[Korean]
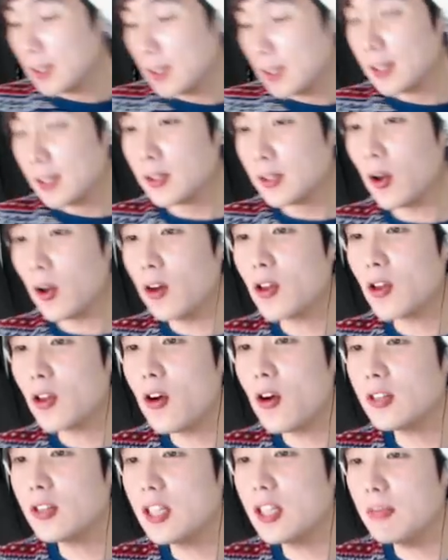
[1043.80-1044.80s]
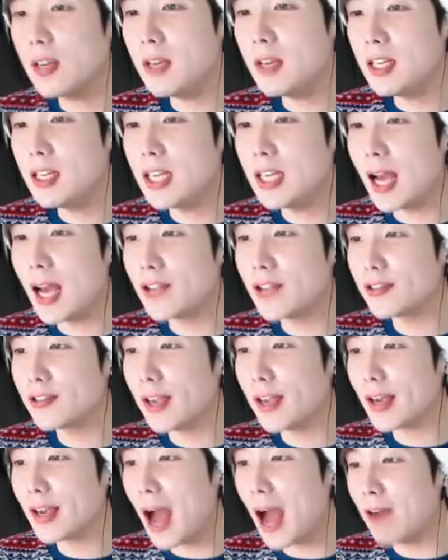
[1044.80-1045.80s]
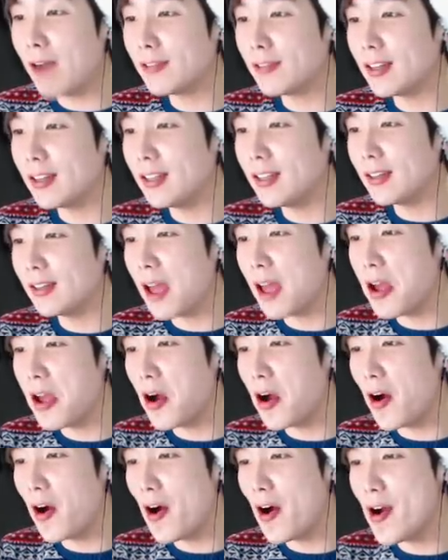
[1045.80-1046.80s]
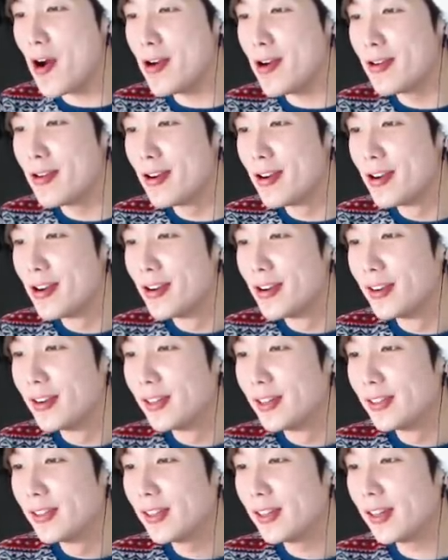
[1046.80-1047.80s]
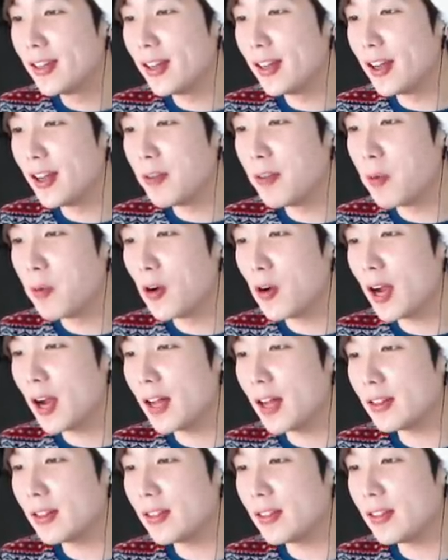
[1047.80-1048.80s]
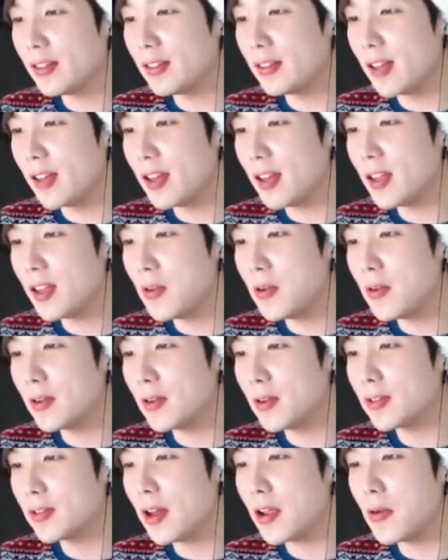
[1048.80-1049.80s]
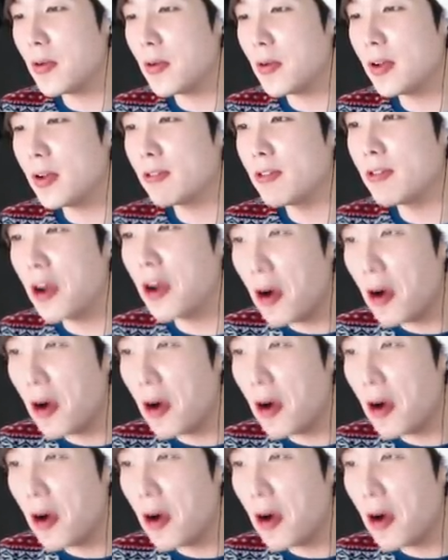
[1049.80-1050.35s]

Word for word: 떠덕님이 이하중에 카운팅인데요. 네, 뭔가 4개 올리고 3개 올리고요.